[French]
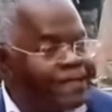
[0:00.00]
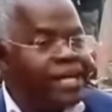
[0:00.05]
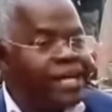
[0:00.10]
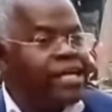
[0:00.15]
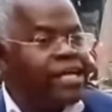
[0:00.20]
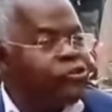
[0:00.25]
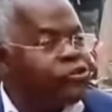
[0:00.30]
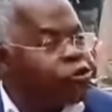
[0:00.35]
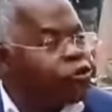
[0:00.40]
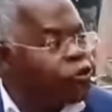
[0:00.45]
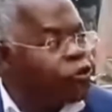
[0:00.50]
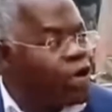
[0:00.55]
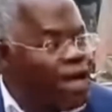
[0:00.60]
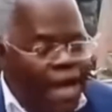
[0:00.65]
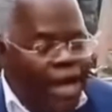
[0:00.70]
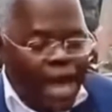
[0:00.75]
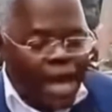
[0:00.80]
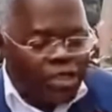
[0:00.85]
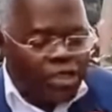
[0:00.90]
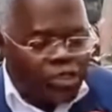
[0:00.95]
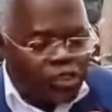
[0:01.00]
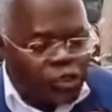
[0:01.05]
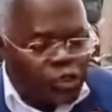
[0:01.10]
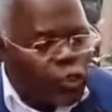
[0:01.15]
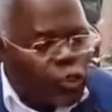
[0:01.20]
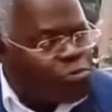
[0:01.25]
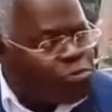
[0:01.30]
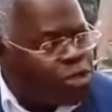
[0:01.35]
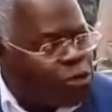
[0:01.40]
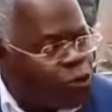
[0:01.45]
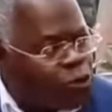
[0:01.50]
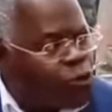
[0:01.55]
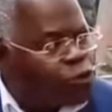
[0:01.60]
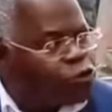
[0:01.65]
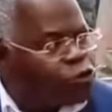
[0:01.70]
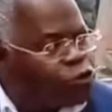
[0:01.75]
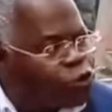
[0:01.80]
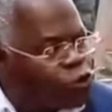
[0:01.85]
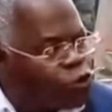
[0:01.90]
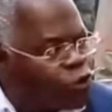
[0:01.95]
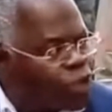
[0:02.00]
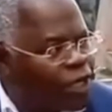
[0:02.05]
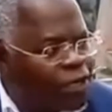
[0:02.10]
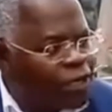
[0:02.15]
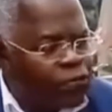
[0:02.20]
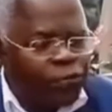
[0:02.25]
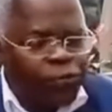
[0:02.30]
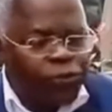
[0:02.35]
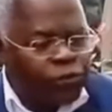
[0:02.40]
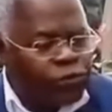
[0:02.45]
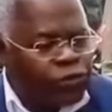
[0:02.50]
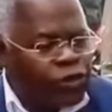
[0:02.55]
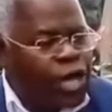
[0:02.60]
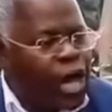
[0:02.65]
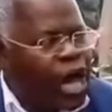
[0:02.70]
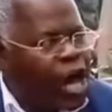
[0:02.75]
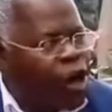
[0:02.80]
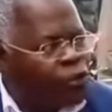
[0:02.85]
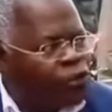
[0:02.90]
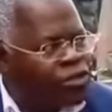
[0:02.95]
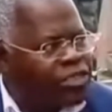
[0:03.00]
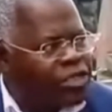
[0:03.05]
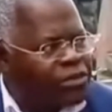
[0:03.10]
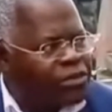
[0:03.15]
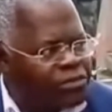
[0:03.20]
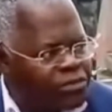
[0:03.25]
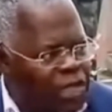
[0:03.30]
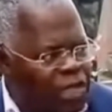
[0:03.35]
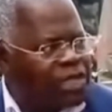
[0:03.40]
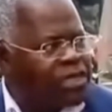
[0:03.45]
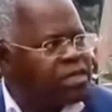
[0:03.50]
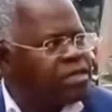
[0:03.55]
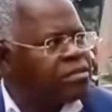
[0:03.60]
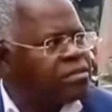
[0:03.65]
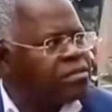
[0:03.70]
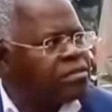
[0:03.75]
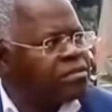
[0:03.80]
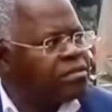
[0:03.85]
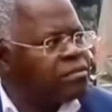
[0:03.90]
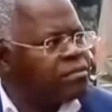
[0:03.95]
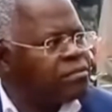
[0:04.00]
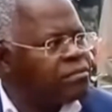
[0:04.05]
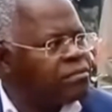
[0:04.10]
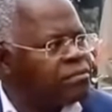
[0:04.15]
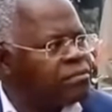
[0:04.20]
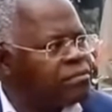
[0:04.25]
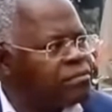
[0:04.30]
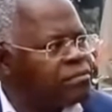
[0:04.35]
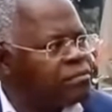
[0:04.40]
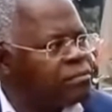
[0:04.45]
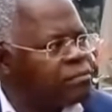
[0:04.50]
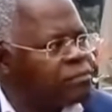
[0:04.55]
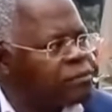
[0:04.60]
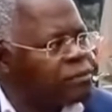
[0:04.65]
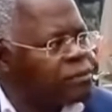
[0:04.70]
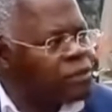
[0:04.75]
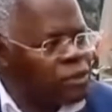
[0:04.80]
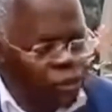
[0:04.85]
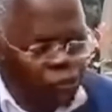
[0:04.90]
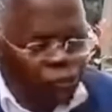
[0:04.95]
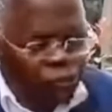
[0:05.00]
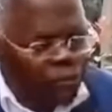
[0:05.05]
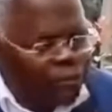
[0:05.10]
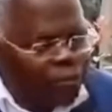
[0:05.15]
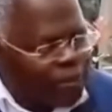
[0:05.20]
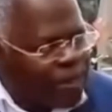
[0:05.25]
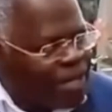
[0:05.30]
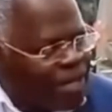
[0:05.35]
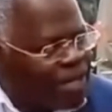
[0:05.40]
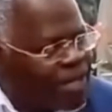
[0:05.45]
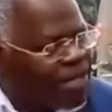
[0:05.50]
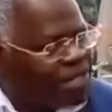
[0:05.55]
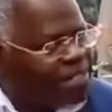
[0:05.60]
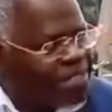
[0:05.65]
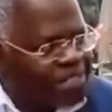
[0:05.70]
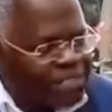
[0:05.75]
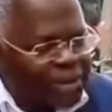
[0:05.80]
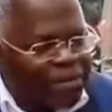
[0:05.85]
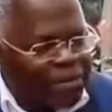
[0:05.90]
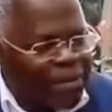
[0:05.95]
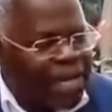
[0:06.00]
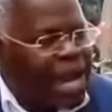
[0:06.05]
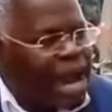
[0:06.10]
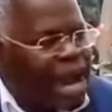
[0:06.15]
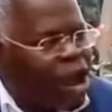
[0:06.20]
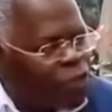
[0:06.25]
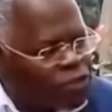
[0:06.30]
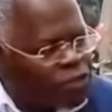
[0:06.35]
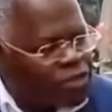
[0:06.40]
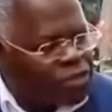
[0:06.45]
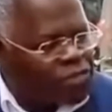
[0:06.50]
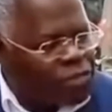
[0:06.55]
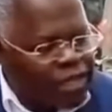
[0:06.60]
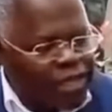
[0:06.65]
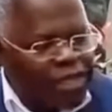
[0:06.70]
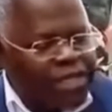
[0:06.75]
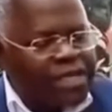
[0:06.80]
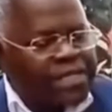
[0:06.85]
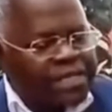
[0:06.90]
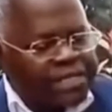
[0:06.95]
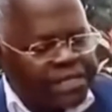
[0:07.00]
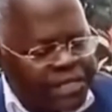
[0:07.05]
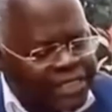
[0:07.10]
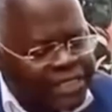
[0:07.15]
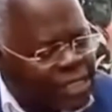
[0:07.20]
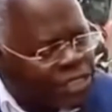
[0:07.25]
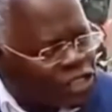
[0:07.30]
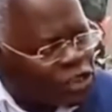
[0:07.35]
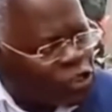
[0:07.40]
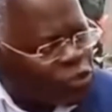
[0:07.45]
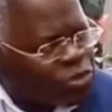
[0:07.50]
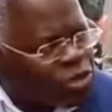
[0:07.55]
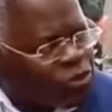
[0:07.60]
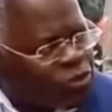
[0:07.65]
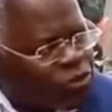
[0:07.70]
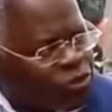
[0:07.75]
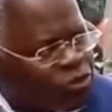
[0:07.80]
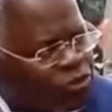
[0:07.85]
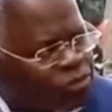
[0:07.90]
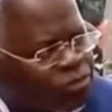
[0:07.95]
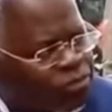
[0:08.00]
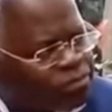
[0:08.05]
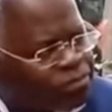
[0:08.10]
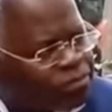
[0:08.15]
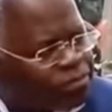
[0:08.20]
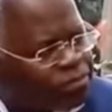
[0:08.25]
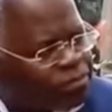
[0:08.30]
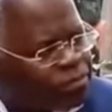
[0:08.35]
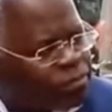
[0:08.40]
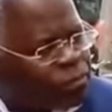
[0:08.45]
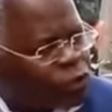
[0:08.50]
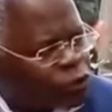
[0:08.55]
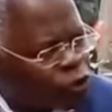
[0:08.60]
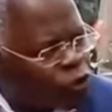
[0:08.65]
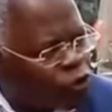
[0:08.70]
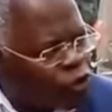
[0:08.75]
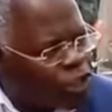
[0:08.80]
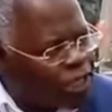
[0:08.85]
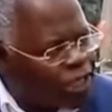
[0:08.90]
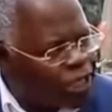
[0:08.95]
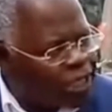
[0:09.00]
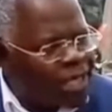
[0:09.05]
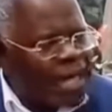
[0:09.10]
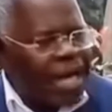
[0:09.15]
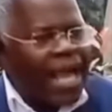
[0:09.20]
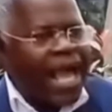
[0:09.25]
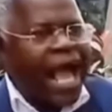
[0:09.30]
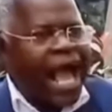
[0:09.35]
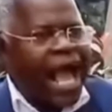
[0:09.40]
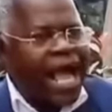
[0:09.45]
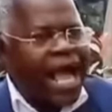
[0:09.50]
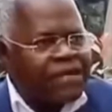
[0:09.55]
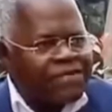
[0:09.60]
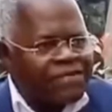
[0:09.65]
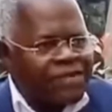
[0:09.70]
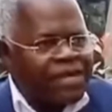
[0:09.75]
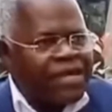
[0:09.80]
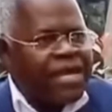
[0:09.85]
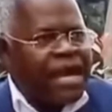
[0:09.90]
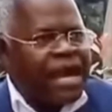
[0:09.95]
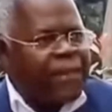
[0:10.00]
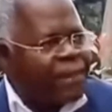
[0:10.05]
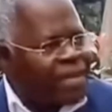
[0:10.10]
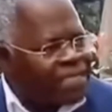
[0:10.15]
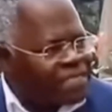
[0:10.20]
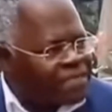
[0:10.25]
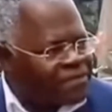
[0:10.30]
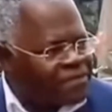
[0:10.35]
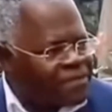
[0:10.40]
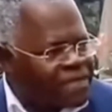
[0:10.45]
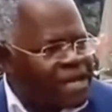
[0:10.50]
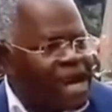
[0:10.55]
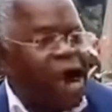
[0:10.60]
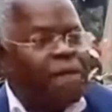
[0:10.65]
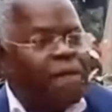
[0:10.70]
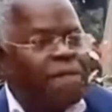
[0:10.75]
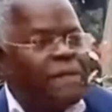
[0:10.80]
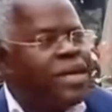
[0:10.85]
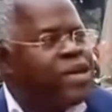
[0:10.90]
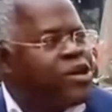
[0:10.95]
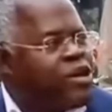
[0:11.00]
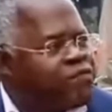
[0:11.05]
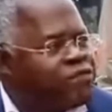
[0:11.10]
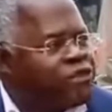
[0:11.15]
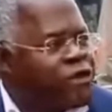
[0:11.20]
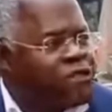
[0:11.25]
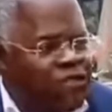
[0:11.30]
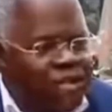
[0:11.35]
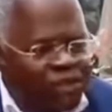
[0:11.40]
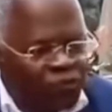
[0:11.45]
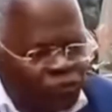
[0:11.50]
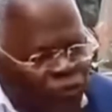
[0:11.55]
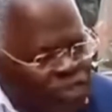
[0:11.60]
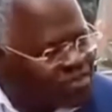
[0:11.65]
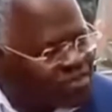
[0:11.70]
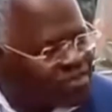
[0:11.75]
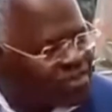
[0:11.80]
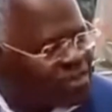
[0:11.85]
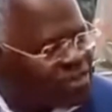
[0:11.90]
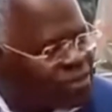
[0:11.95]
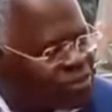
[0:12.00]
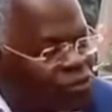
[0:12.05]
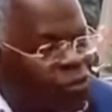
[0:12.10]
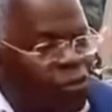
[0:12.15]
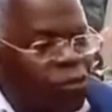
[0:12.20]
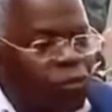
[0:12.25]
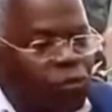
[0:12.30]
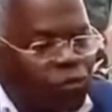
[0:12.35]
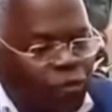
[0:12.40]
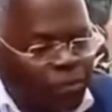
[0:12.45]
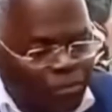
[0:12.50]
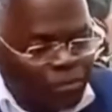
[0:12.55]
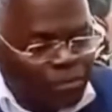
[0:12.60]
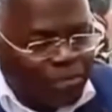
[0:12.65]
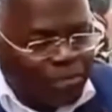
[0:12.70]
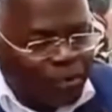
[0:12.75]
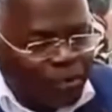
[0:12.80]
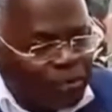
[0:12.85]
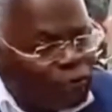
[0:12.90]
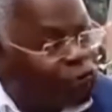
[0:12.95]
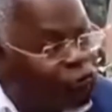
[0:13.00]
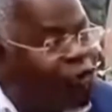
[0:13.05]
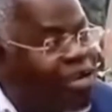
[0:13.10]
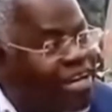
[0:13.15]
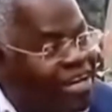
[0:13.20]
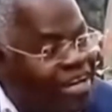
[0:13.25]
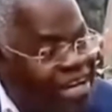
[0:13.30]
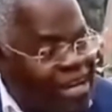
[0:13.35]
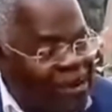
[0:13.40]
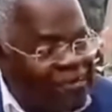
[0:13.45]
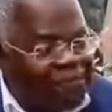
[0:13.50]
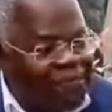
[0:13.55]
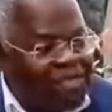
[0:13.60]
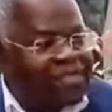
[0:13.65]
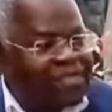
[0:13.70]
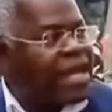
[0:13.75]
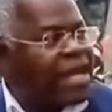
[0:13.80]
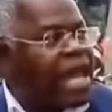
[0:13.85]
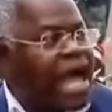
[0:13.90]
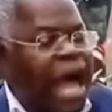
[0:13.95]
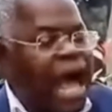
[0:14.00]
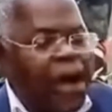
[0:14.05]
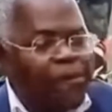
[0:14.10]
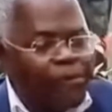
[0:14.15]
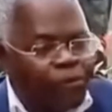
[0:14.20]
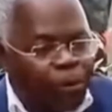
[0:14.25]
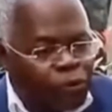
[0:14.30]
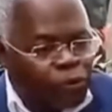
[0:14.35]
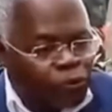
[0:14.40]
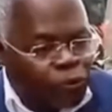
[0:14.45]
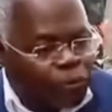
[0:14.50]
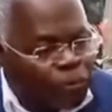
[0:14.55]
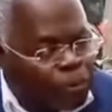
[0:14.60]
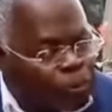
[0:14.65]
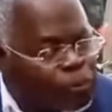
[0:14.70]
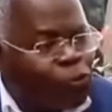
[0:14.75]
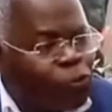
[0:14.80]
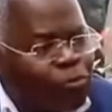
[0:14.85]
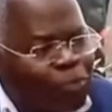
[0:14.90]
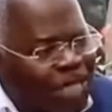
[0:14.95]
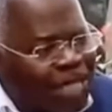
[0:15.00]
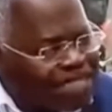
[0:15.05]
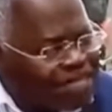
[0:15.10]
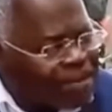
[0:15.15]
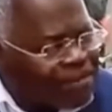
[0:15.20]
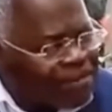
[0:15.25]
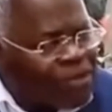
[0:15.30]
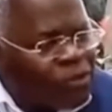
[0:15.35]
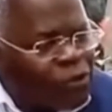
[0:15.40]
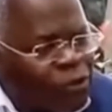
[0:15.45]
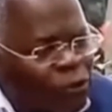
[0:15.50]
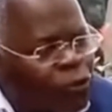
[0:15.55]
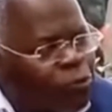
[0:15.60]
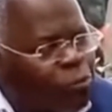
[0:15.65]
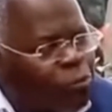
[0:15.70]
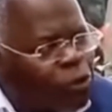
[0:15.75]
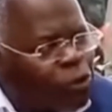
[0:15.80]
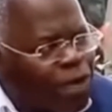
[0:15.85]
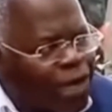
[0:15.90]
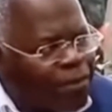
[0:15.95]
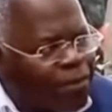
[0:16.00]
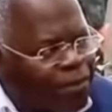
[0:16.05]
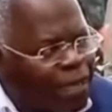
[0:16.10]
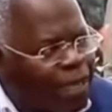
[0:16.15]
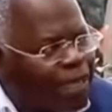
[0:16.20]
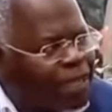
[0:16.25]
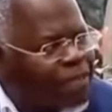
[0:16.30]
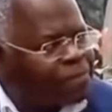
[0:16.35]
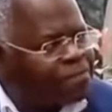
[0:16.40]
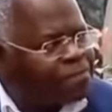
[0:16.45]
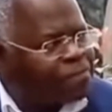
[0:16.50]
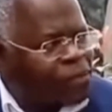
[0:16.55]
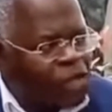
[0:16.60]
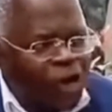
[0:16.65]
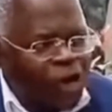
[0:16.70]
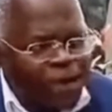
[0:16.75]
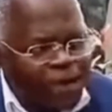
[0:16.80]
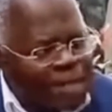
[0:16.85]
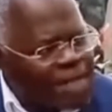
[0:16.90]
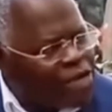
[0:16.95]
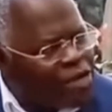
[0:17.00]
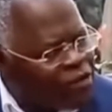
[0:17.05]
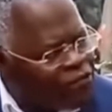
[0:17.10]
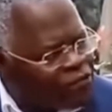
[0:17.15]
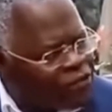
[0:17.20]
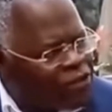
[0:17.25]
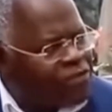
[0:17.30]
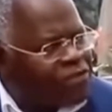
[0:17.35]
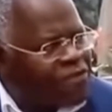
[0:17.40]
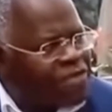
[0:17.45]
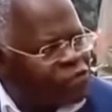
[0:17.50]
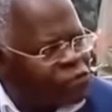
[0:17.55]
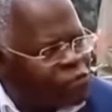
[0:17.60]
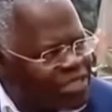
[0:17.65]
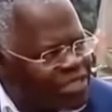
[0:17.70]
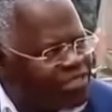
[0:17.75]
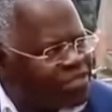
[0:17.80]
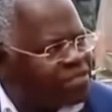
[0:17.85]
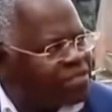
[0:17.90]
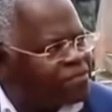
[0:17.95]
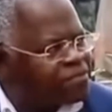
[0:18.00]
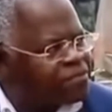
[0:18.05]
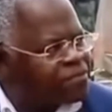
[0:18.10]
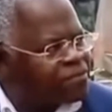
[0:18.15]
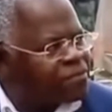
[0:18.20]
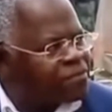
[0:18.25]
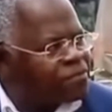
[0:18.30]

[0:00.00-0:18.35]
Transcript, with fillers: est un Togolais, un cheminot togolais, du nom de Haodikpe c'est son père qui s'appelait Aodipe. c'est un cheminot togolais arrivé à Brazzaville en 1928. Donc le Mobutu est né en fait à Potopoto, Brazzaville, rue Paul Okamba, en 1928.